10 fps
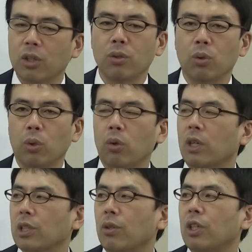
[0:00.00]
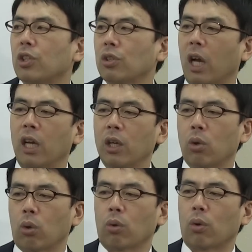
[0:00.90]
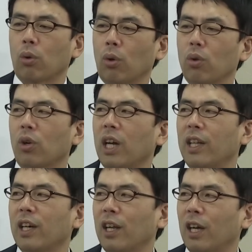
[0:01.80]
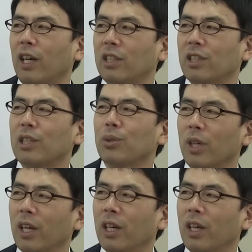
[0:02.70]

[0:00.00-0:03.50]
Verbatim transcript: 旧御用学者の連中がコロコロコロコロ変えながら自説をね、